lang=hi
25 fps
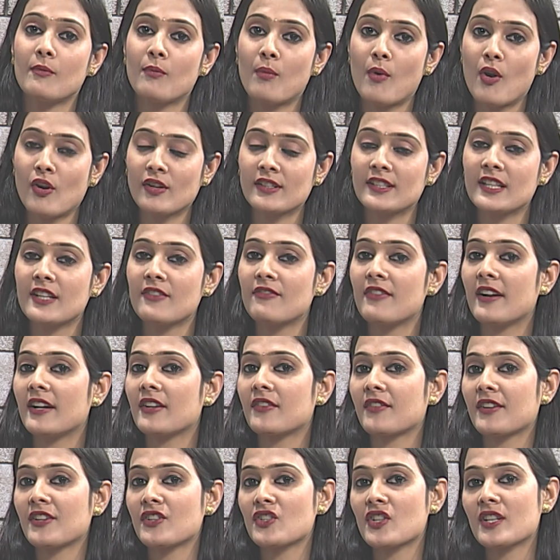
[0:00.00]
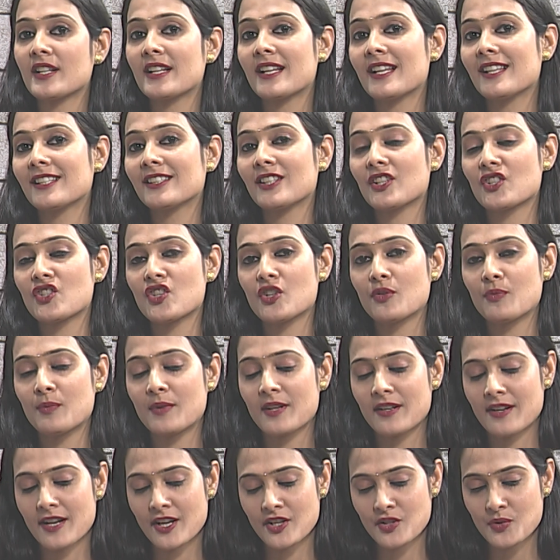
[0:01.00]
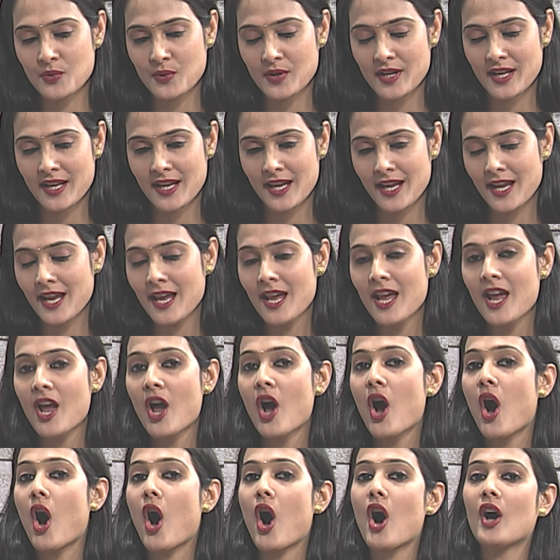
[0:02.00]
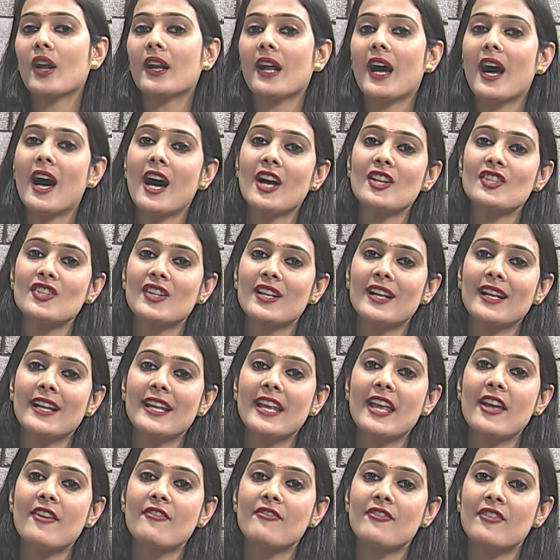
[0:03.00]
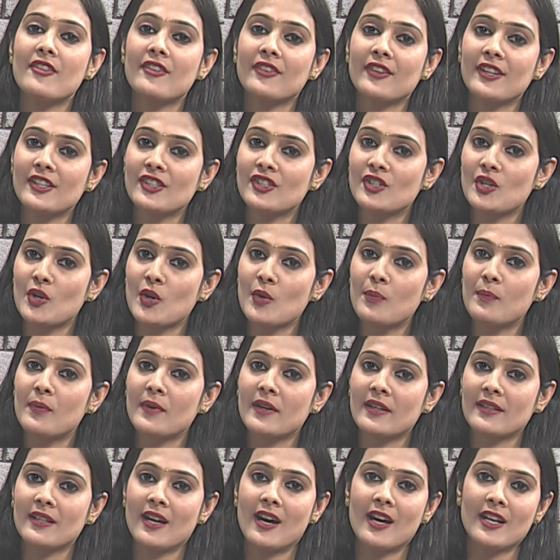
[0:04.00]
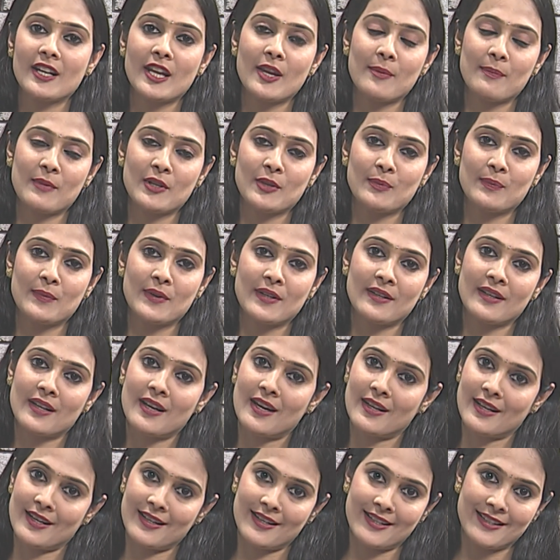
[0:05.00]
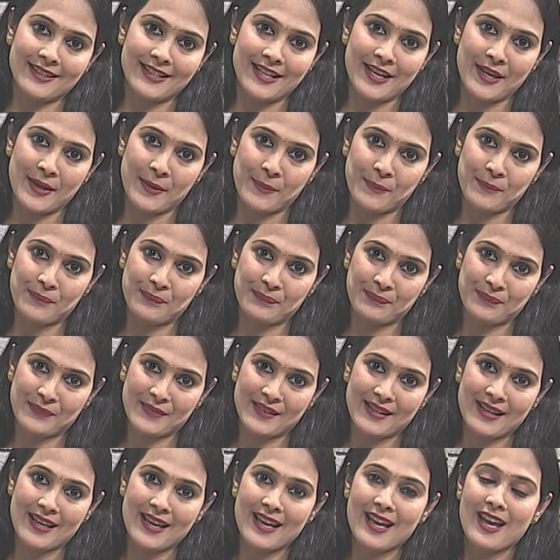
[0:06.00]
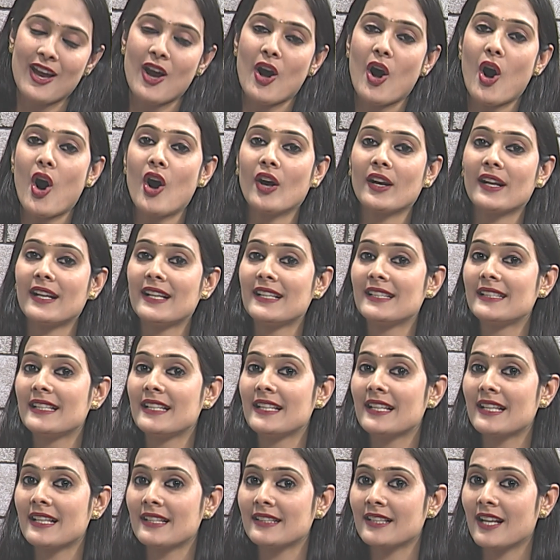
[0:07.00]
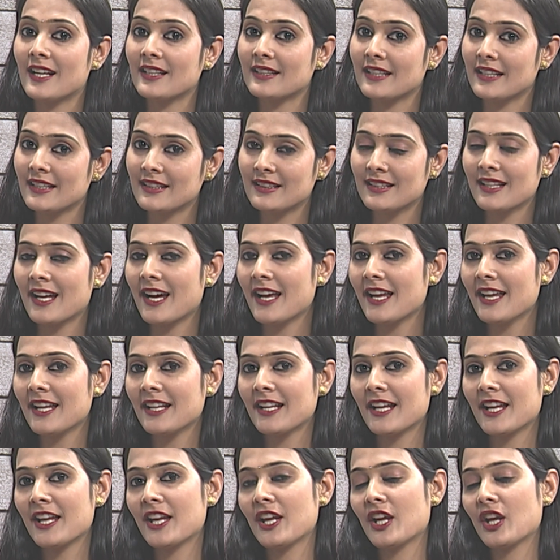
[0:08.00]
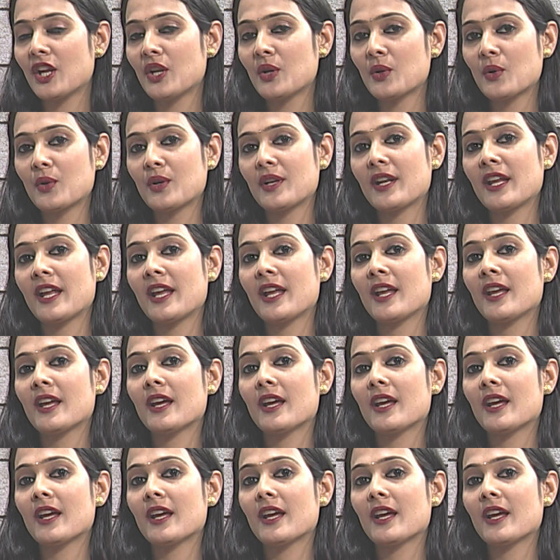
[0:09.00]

बॉक्सिंग फेडरेशन के सचिव भी रह चुके हैं और आजकल ये वरिष्ठ उप प्रधान के पद पर कार्यरत हैं और इसी के साथ इतना ही नहीं इन्होंने